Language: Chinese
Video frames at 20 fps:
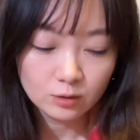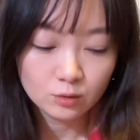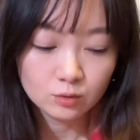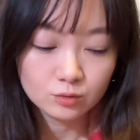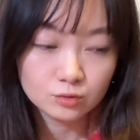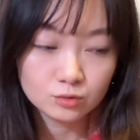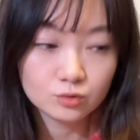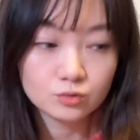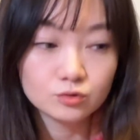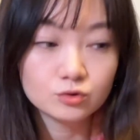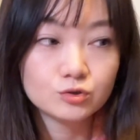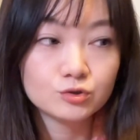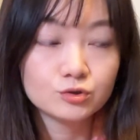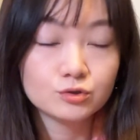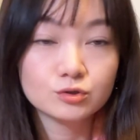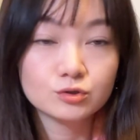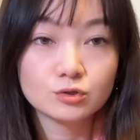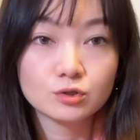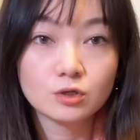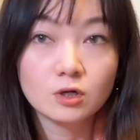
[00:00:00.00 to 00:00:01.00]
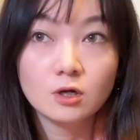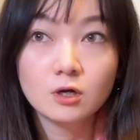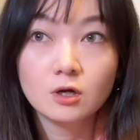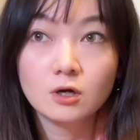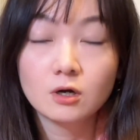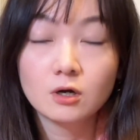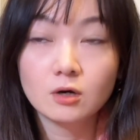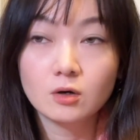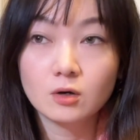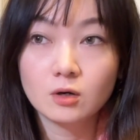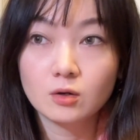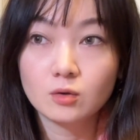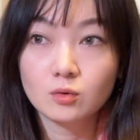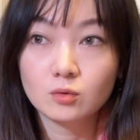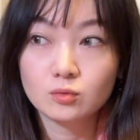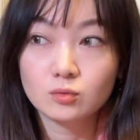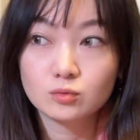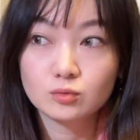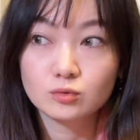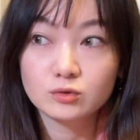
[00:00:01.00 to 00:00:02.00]
有就是，
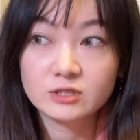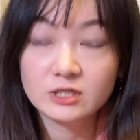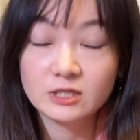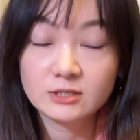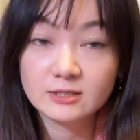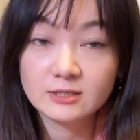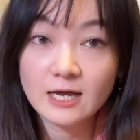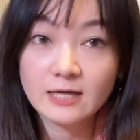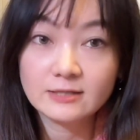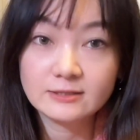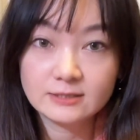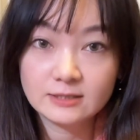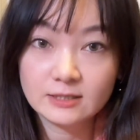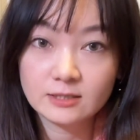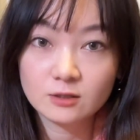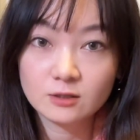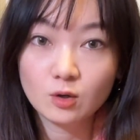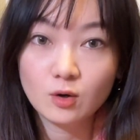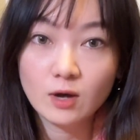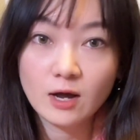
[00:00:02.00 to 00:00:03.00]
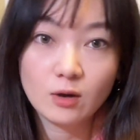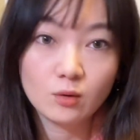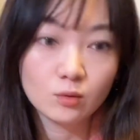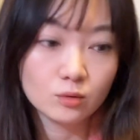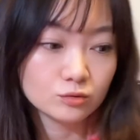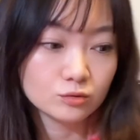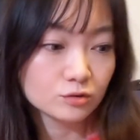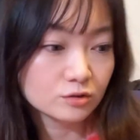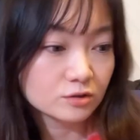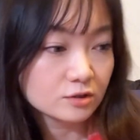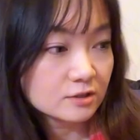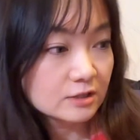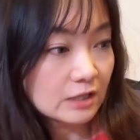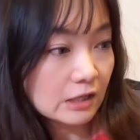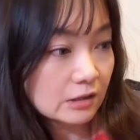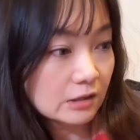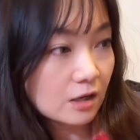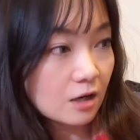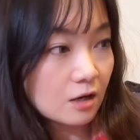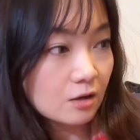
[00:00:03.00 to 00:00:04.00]
呃，圣诞节的话，我就是
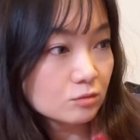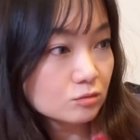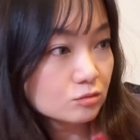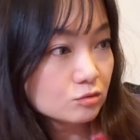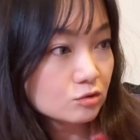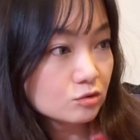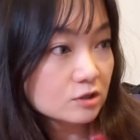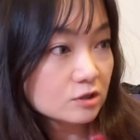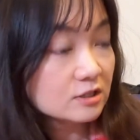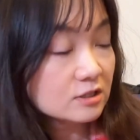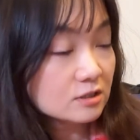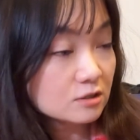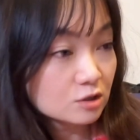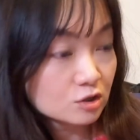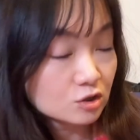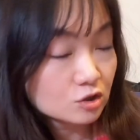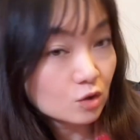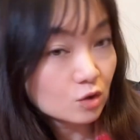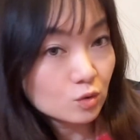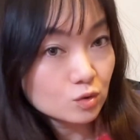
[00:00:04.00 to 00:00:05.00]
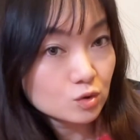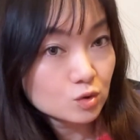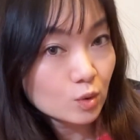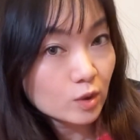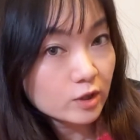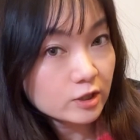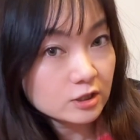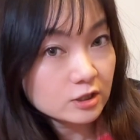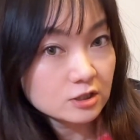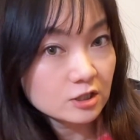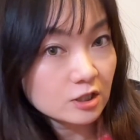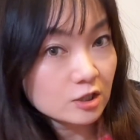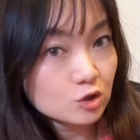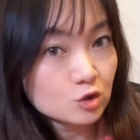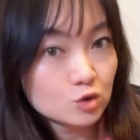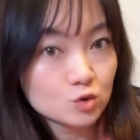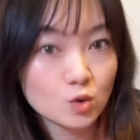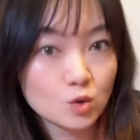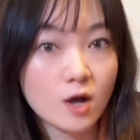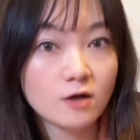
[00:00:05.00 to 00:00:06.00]
想要自己手做一些
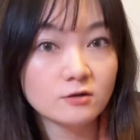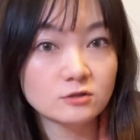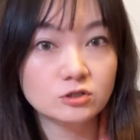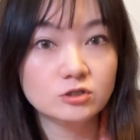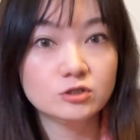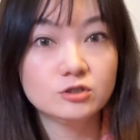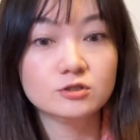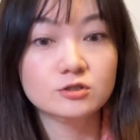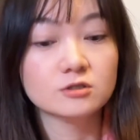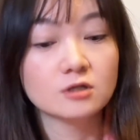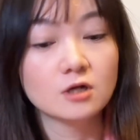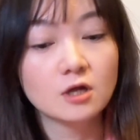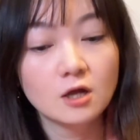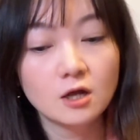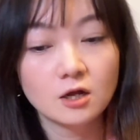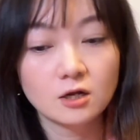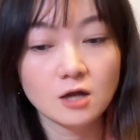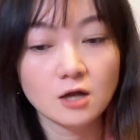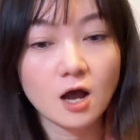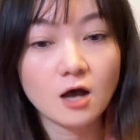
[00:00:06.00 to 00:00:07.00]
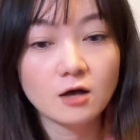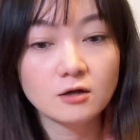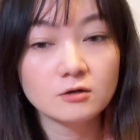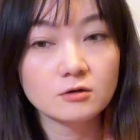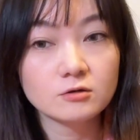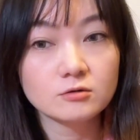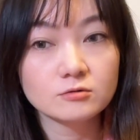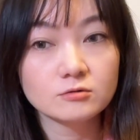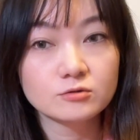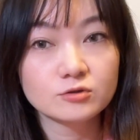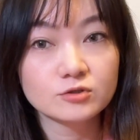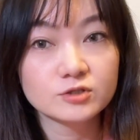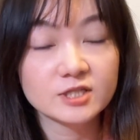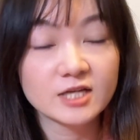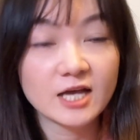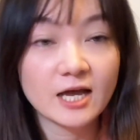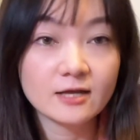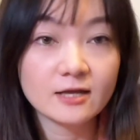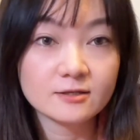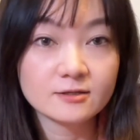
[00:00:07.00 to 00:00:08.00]
装饰，然后就是
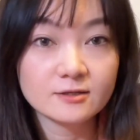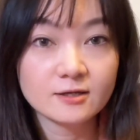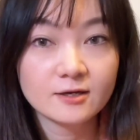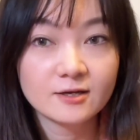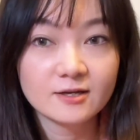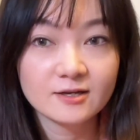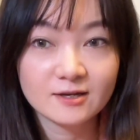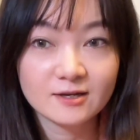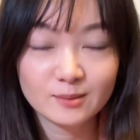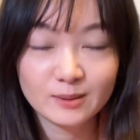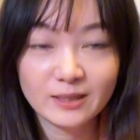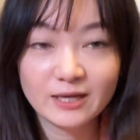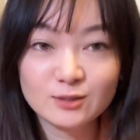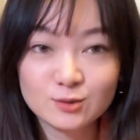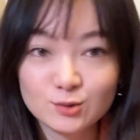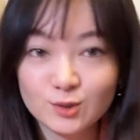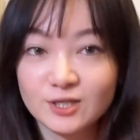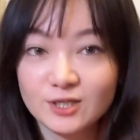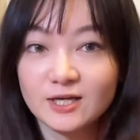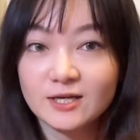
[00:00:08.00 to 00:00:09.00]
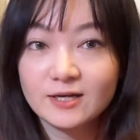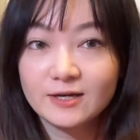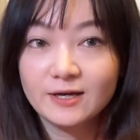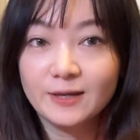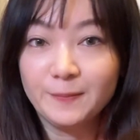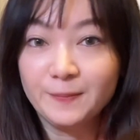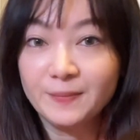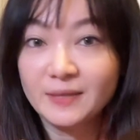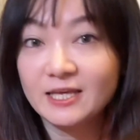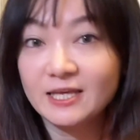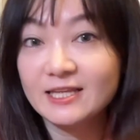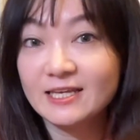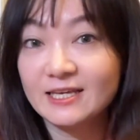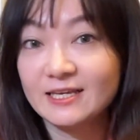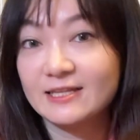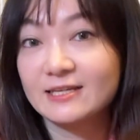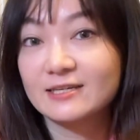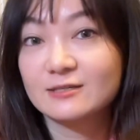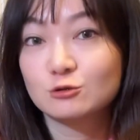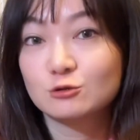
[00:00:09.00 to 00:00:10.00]
看可不可以做一点很
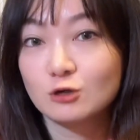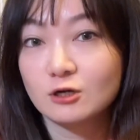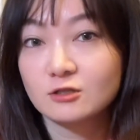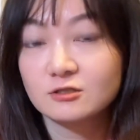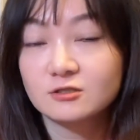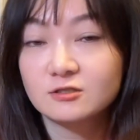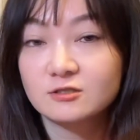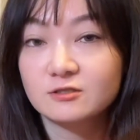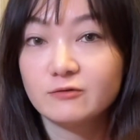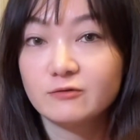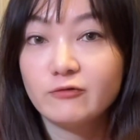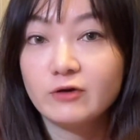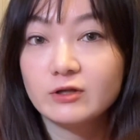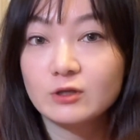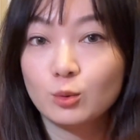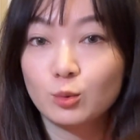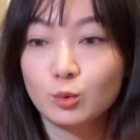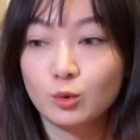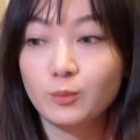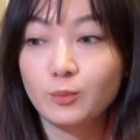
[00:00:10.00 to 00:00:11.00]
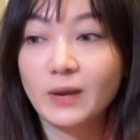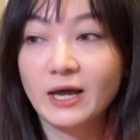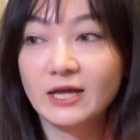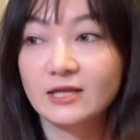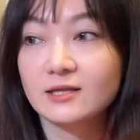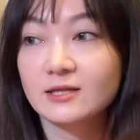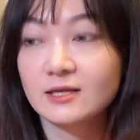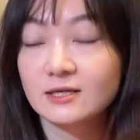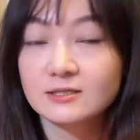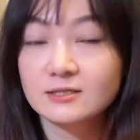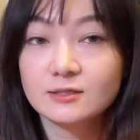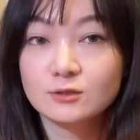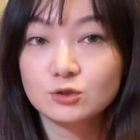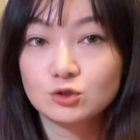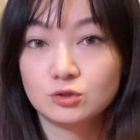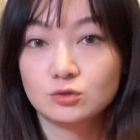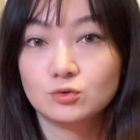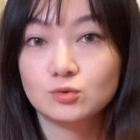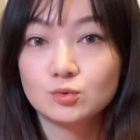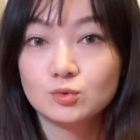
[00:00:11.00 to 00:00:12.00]
mini 的装饰，放到我买的那些
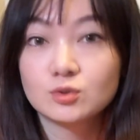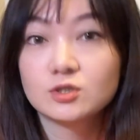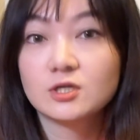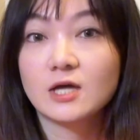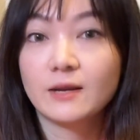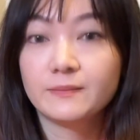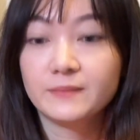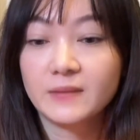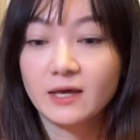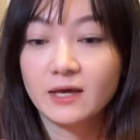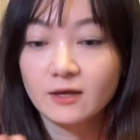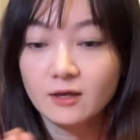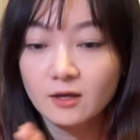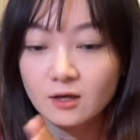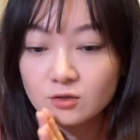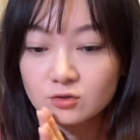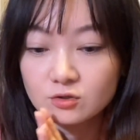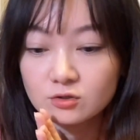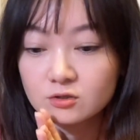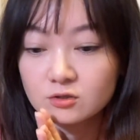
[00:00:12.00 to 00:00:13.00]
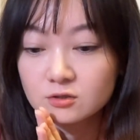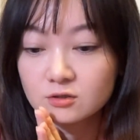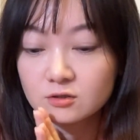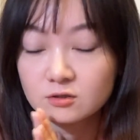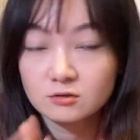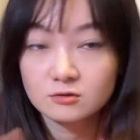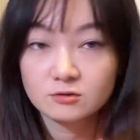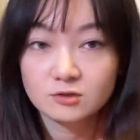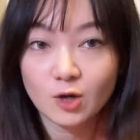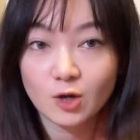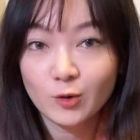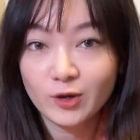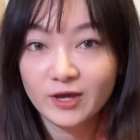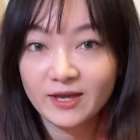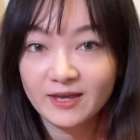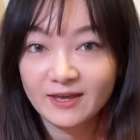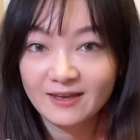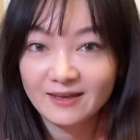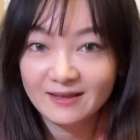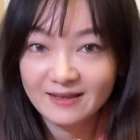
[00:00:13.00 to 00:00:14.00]
植物上面，就是稍
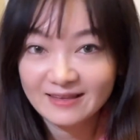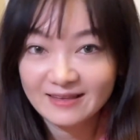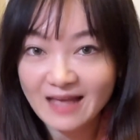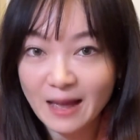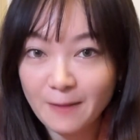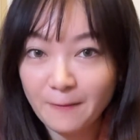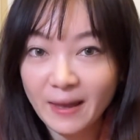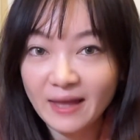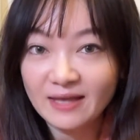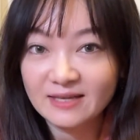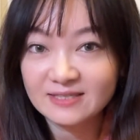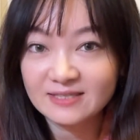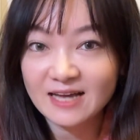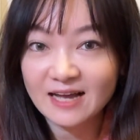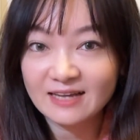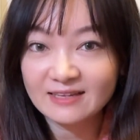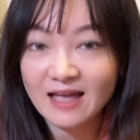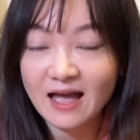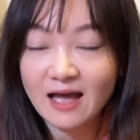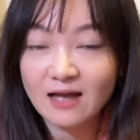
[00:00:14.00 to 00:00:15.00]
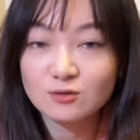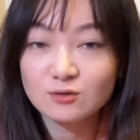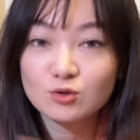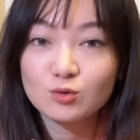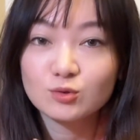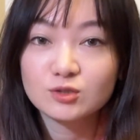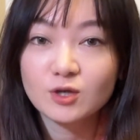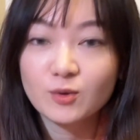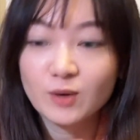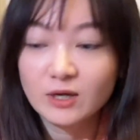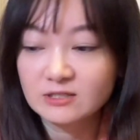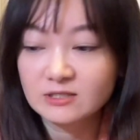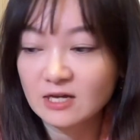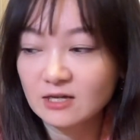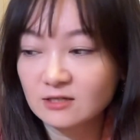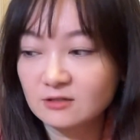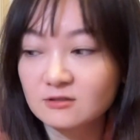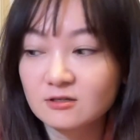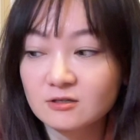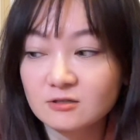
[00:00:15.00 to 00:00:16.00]
微打扮一下它。所以，我今天晚
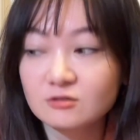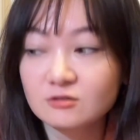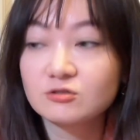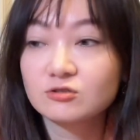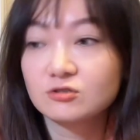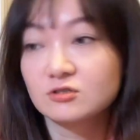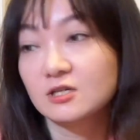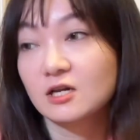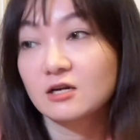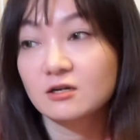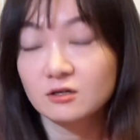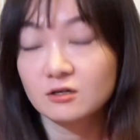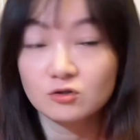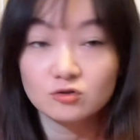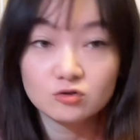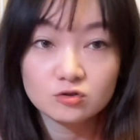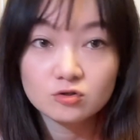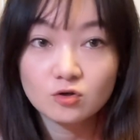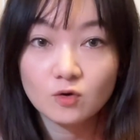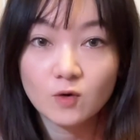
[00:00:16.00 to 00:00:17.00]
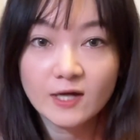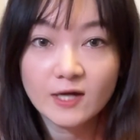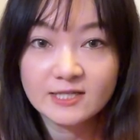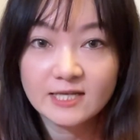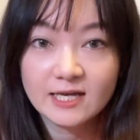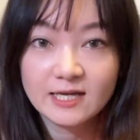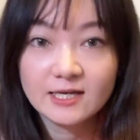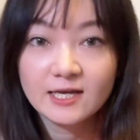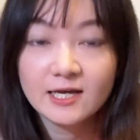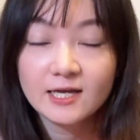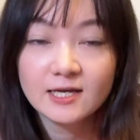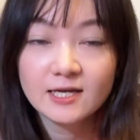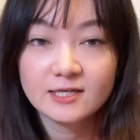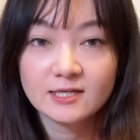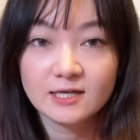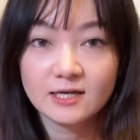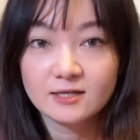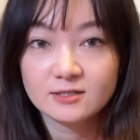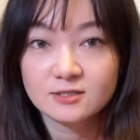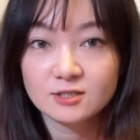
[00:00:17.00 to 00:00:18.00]
上的时间可能就是花在。
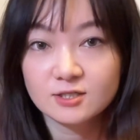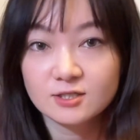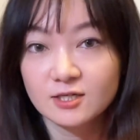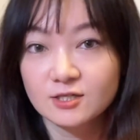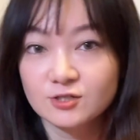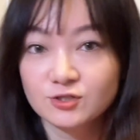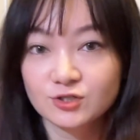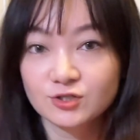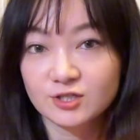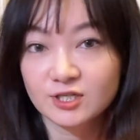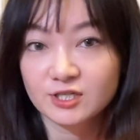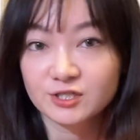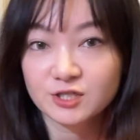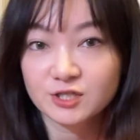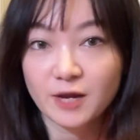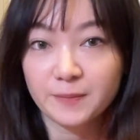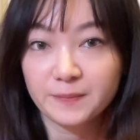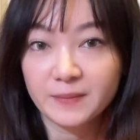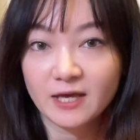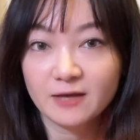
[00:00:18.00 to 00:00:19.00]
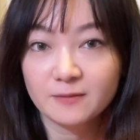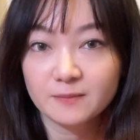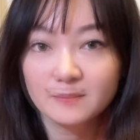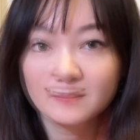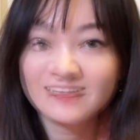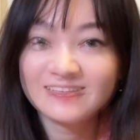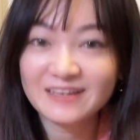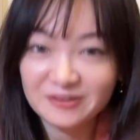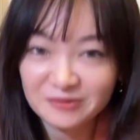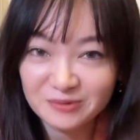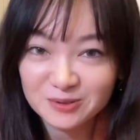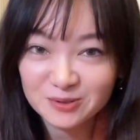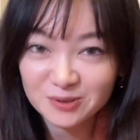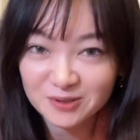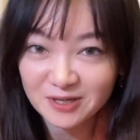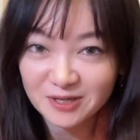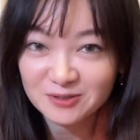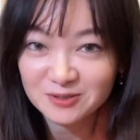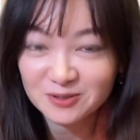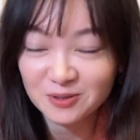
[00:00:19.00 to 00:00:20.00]
呃，这些事情上面，那因为
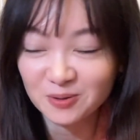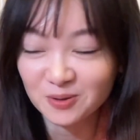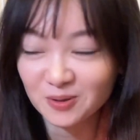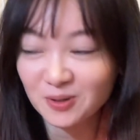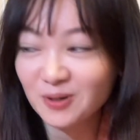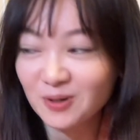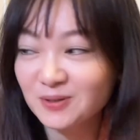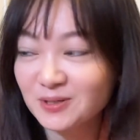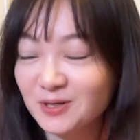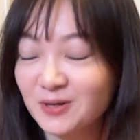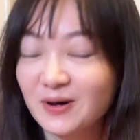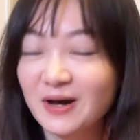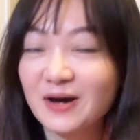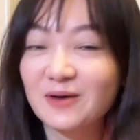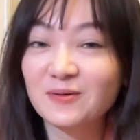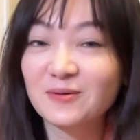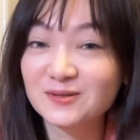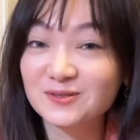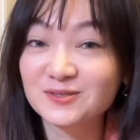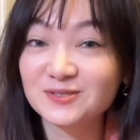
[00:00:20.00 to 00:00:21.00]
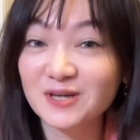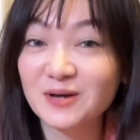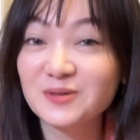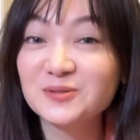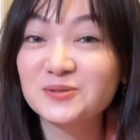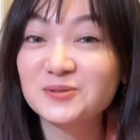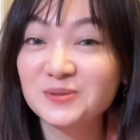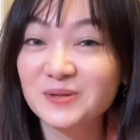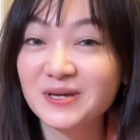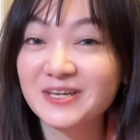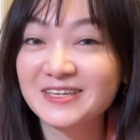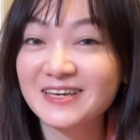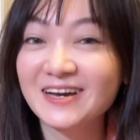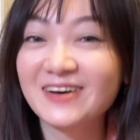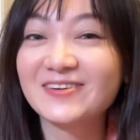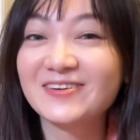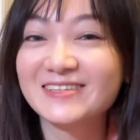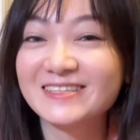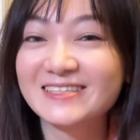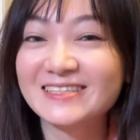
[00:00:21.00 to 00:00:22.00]
说到手工的话，我就是要炫
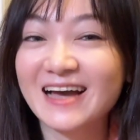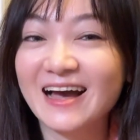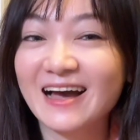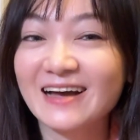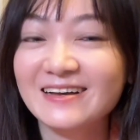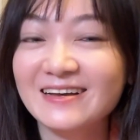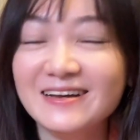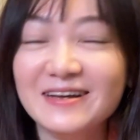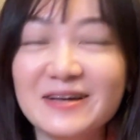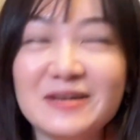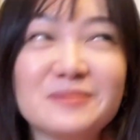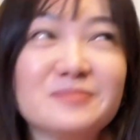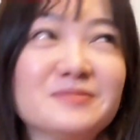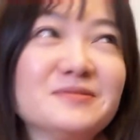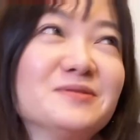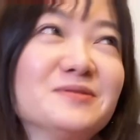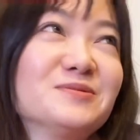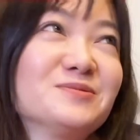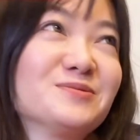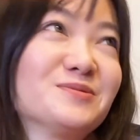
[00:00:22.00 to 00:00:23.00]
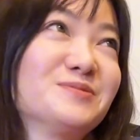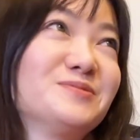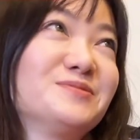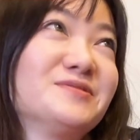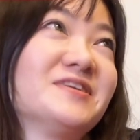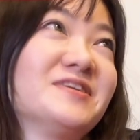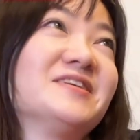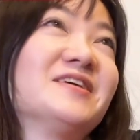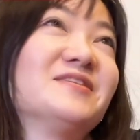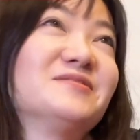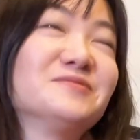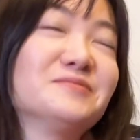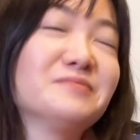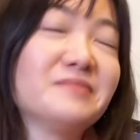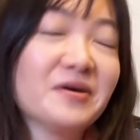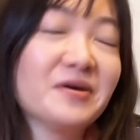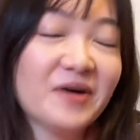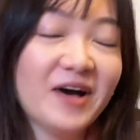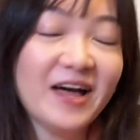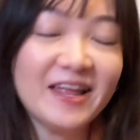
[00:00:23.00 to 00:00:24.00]
耀一下，也不能说炫耀，就
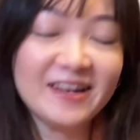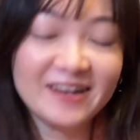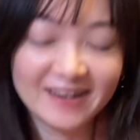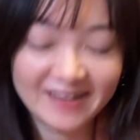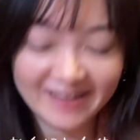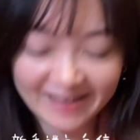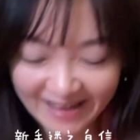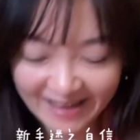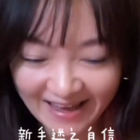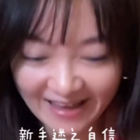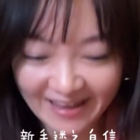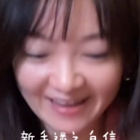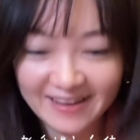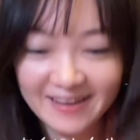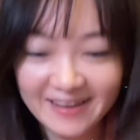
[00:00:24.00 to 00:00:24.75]
是没有很厉害，